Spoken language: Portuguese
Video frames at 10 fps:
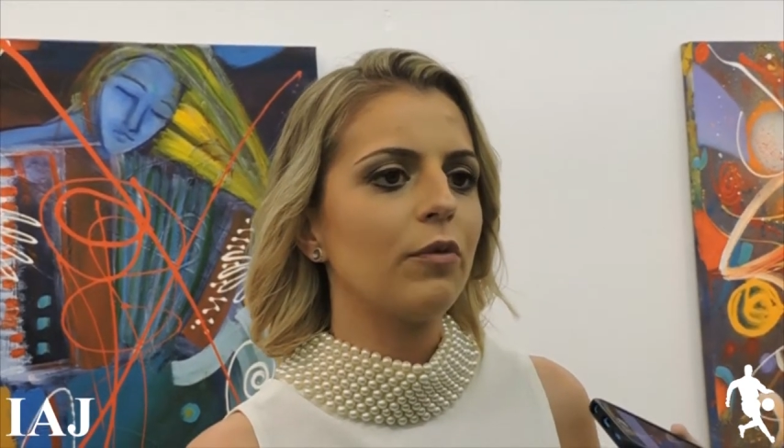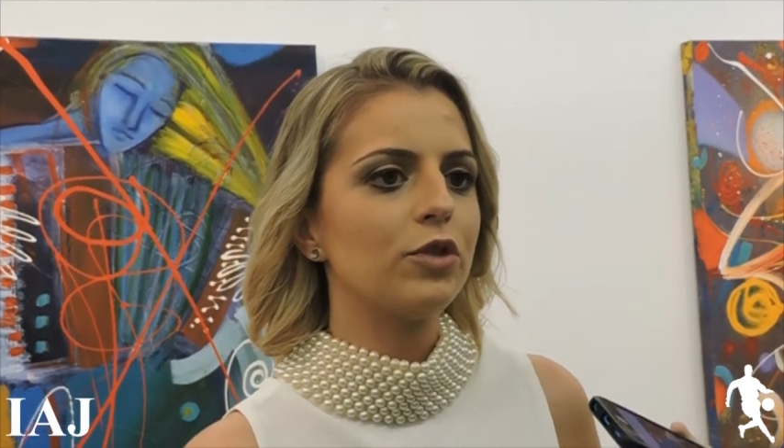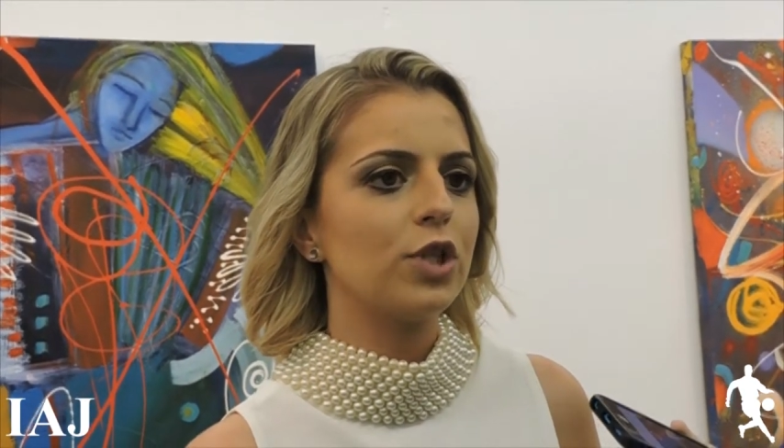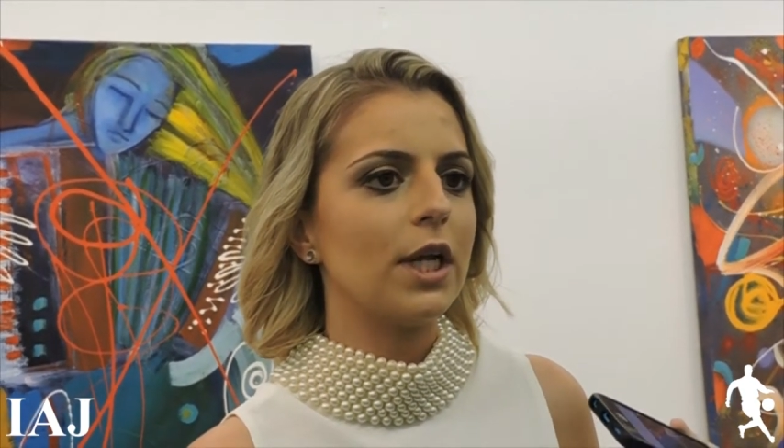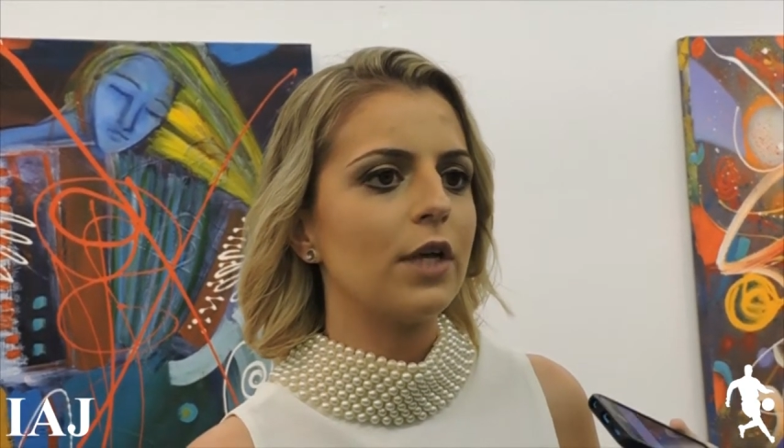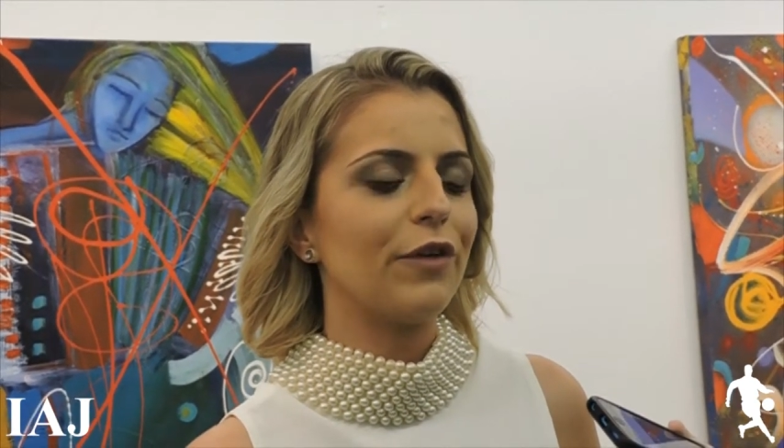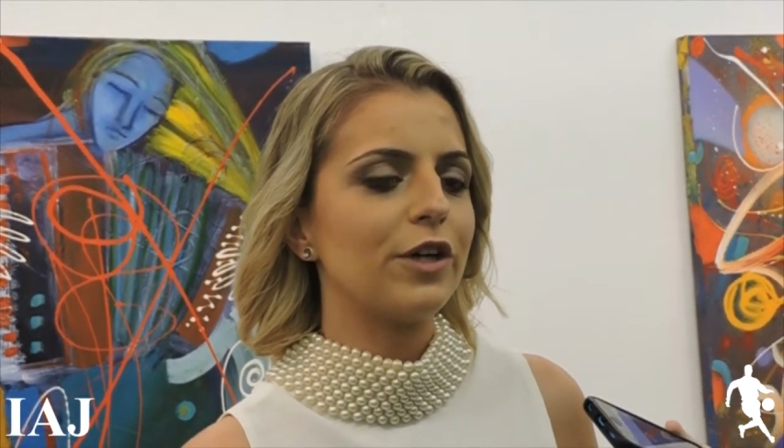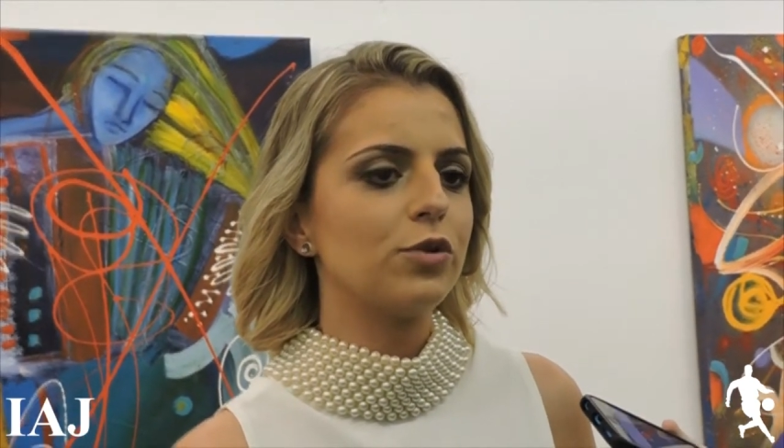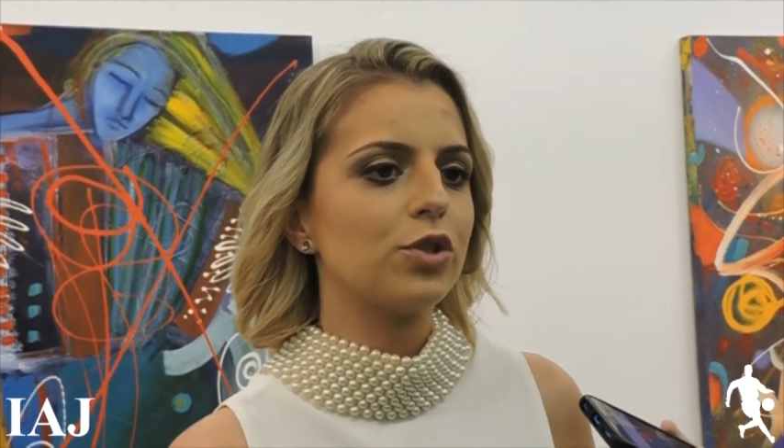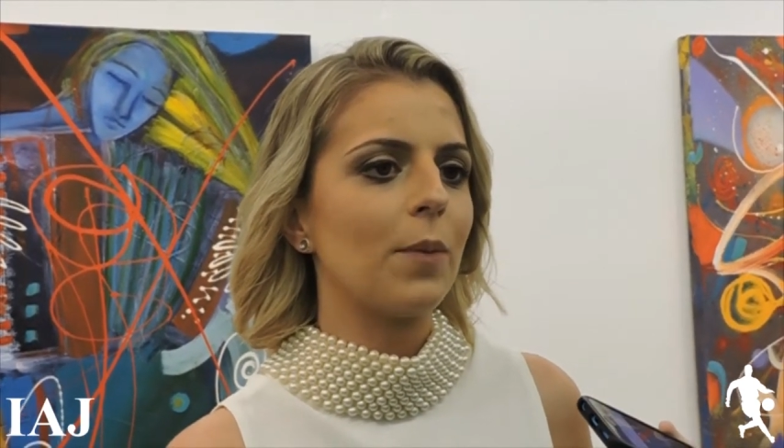o Futilink
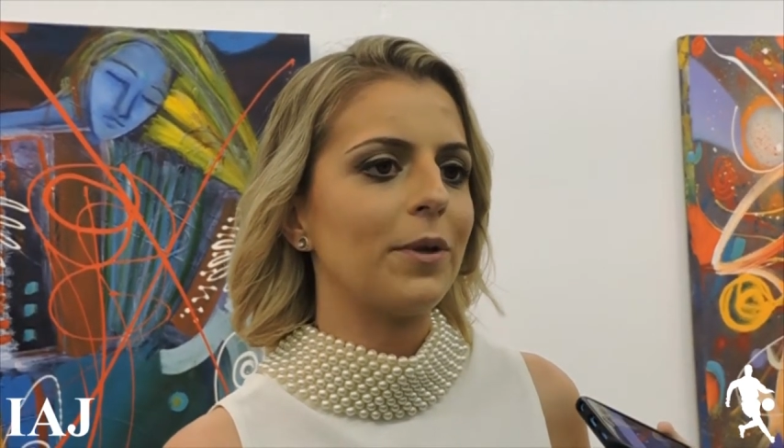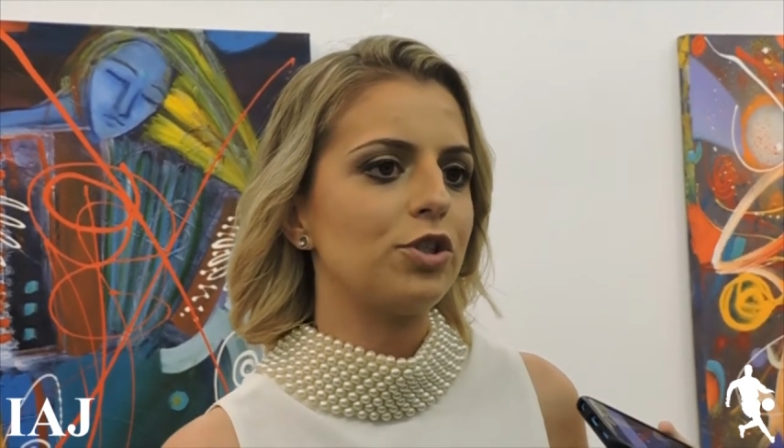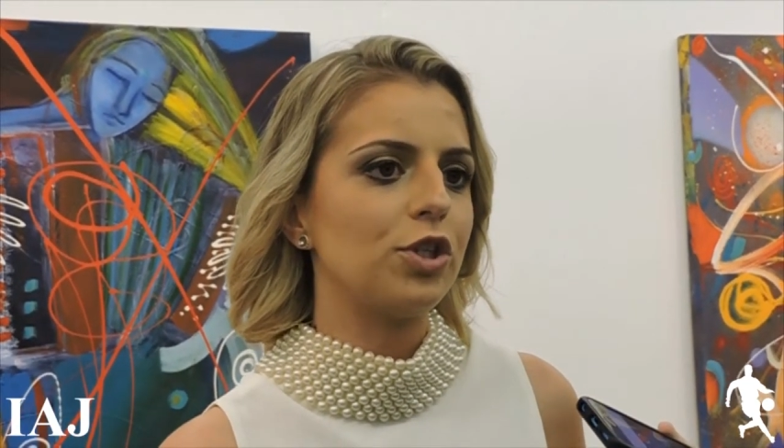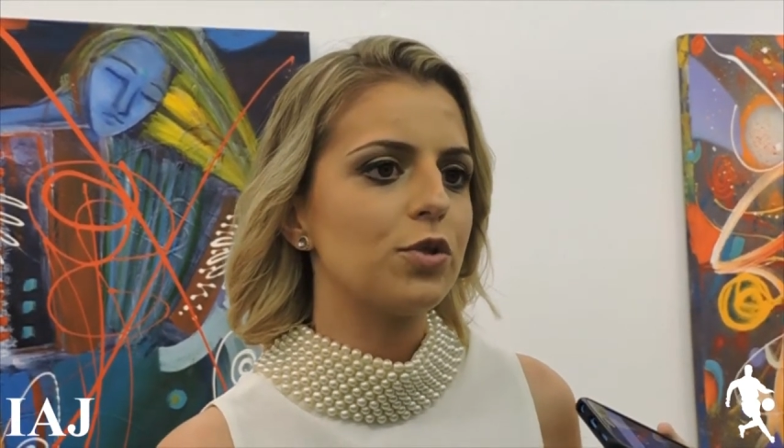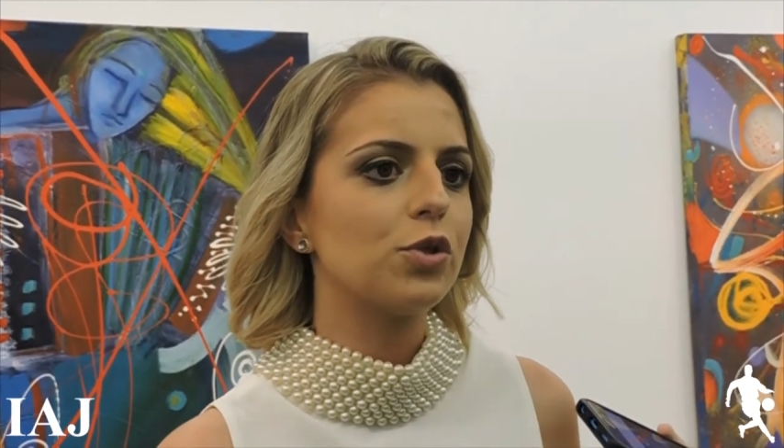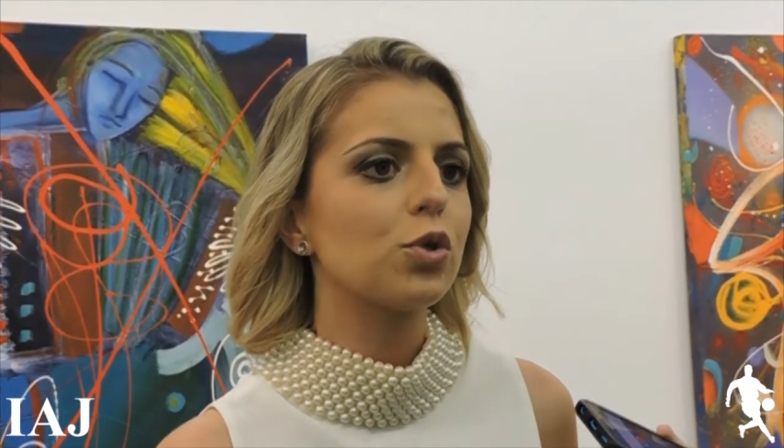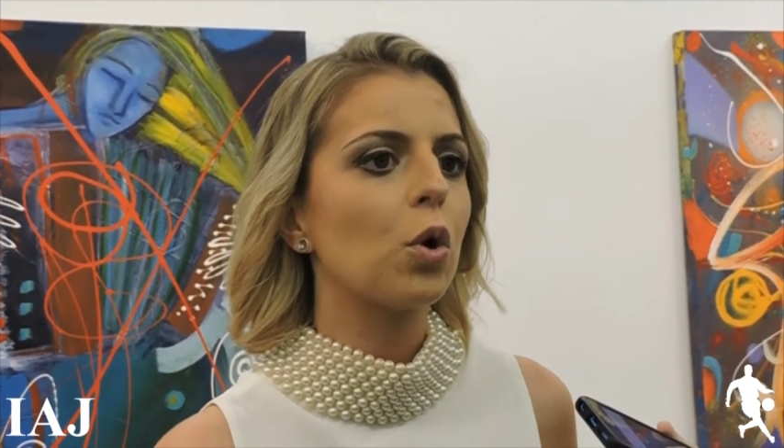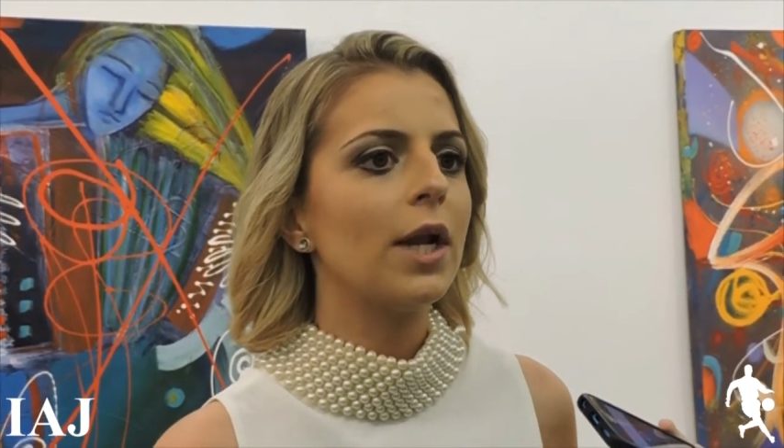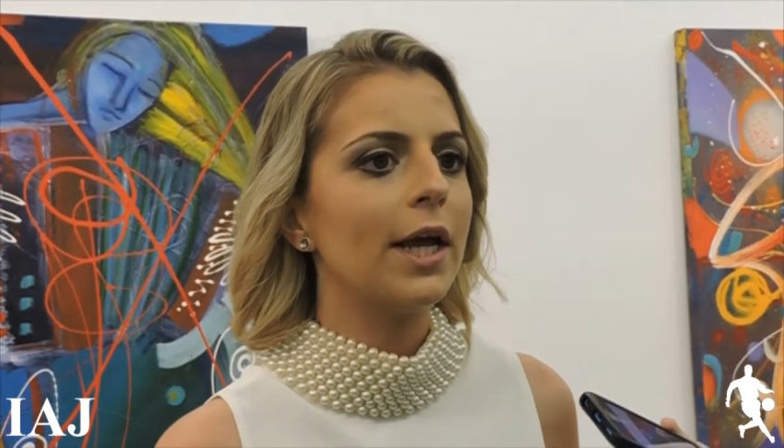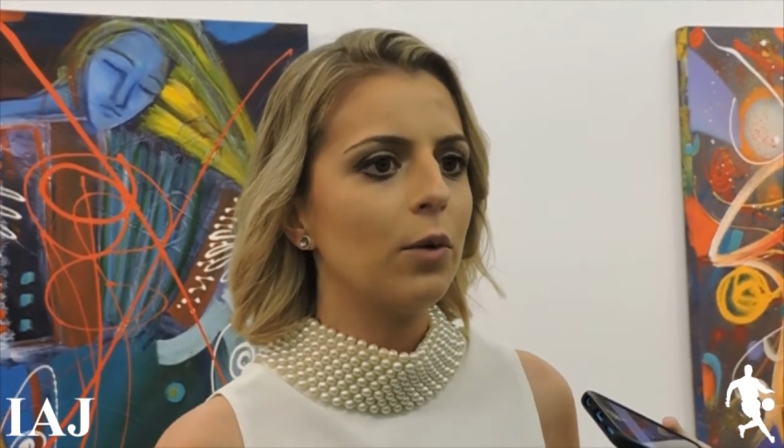faz justamente isso,
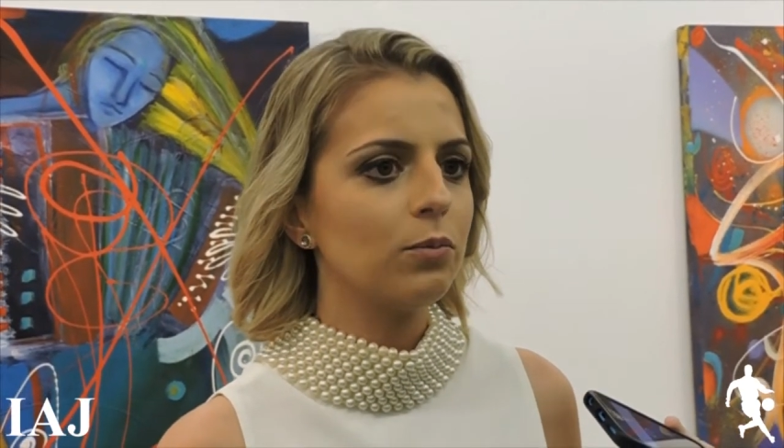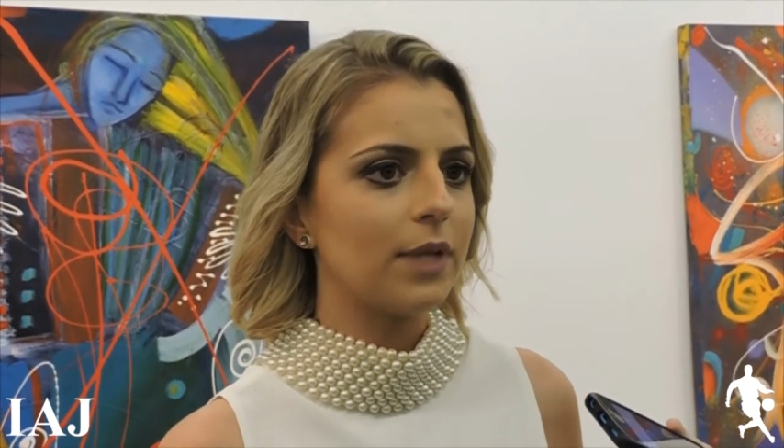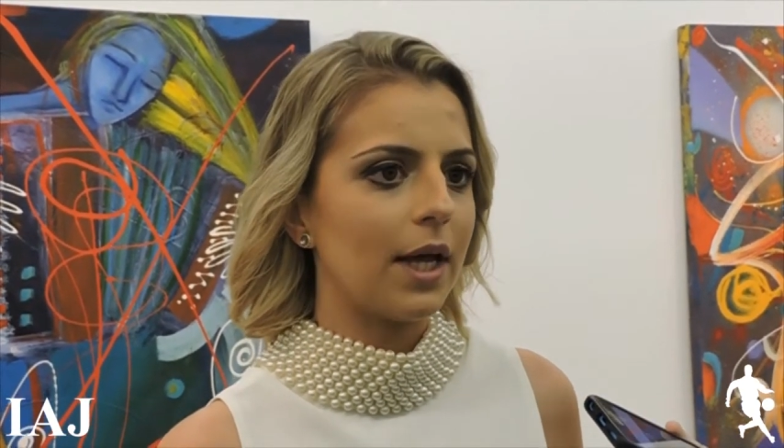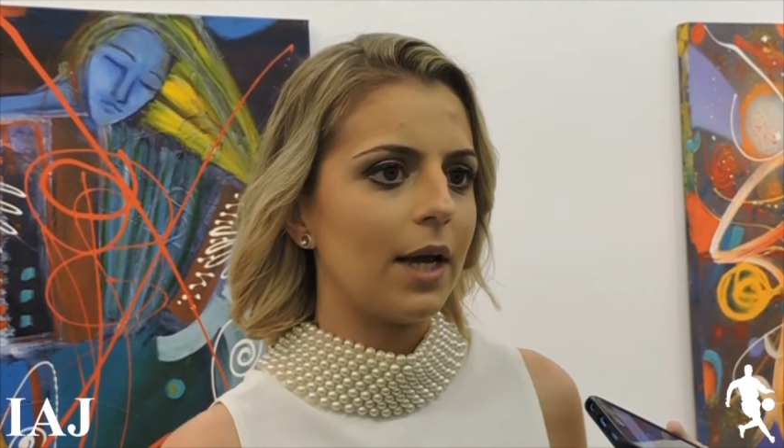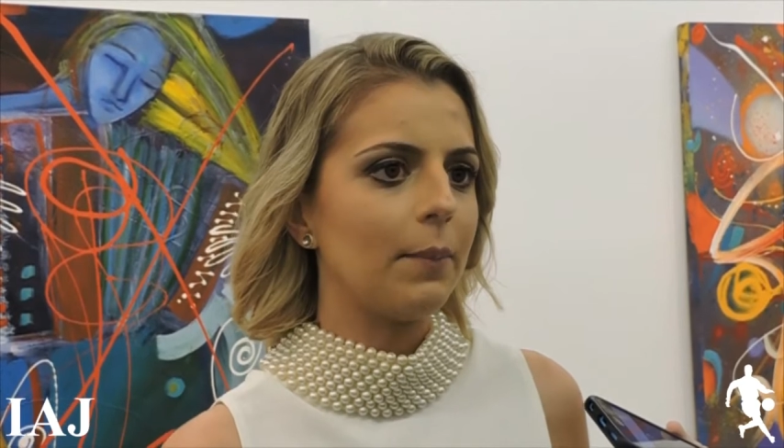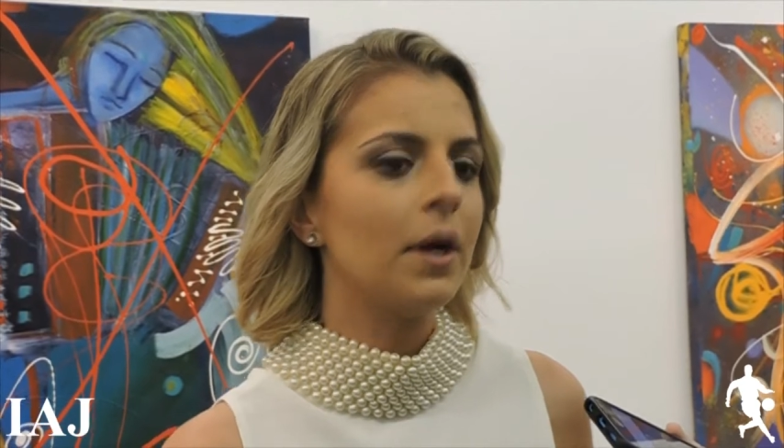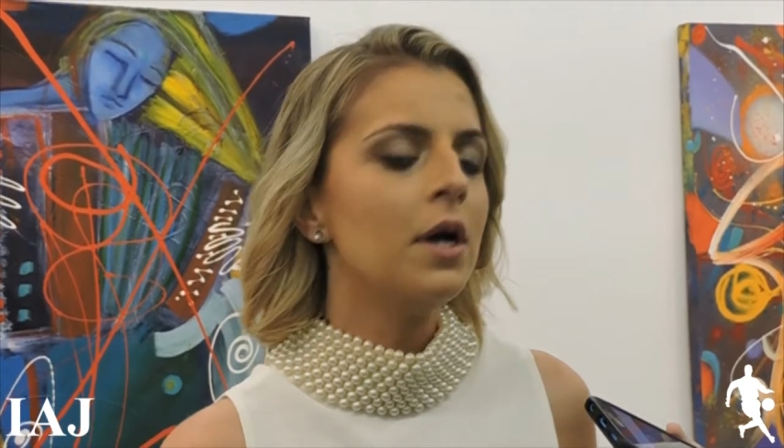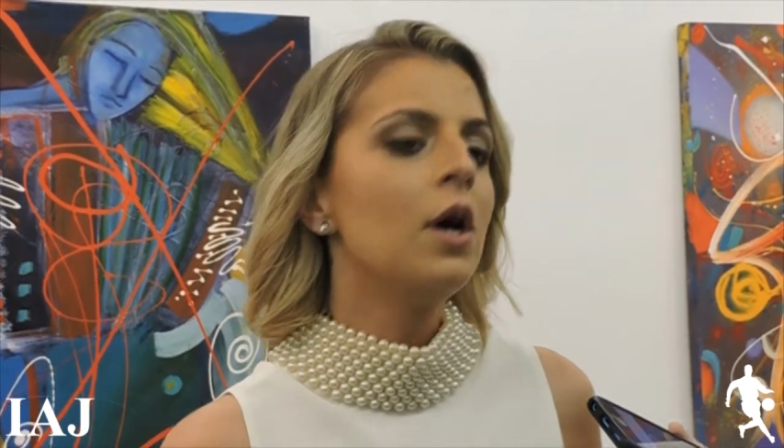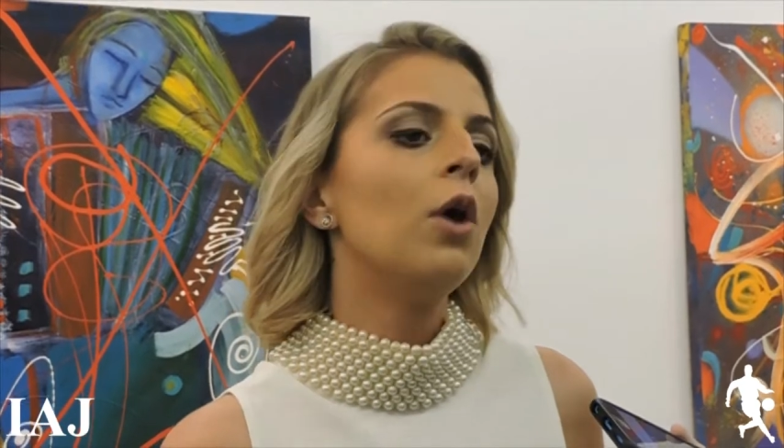escolher um tema,